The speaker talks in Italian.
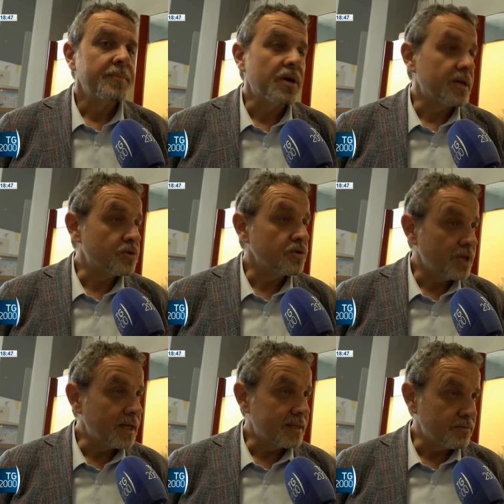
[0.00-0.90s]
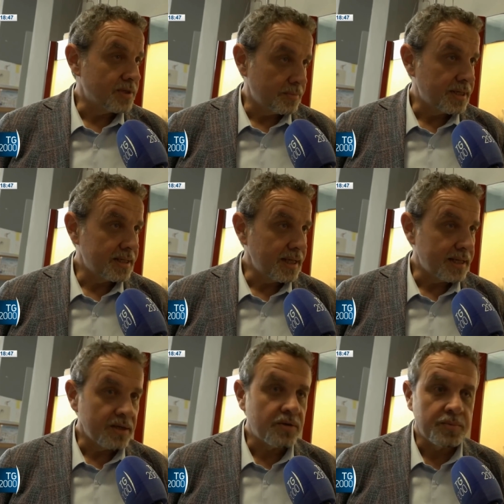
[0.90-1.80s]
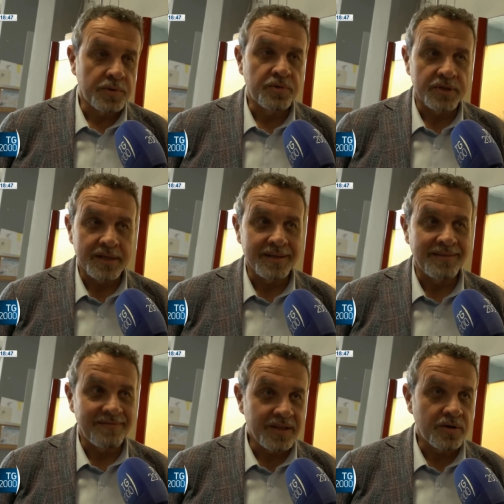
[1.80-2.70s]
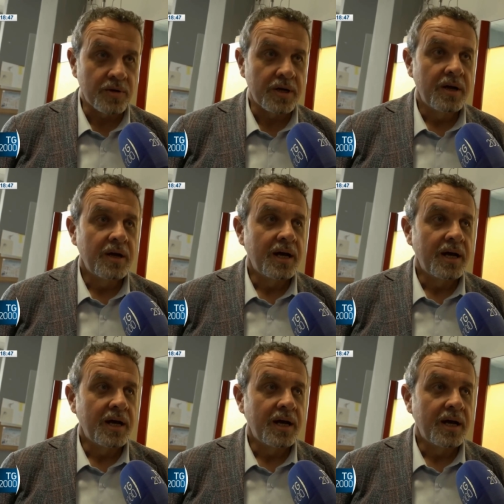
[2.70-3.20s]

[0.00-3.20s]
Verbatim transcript: però associata a un sapere tecnico può portare davvero a,